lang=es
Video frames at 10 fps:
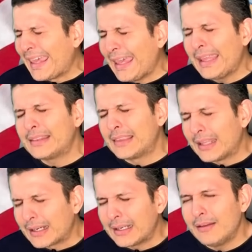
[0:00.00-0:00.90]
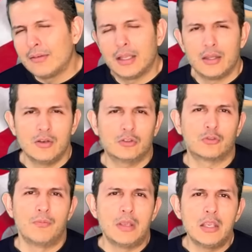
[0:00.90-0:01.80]
Qué terrible,
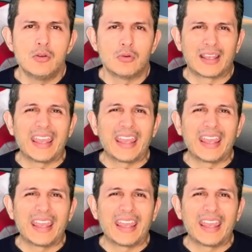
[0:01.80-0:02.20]
Dios mío,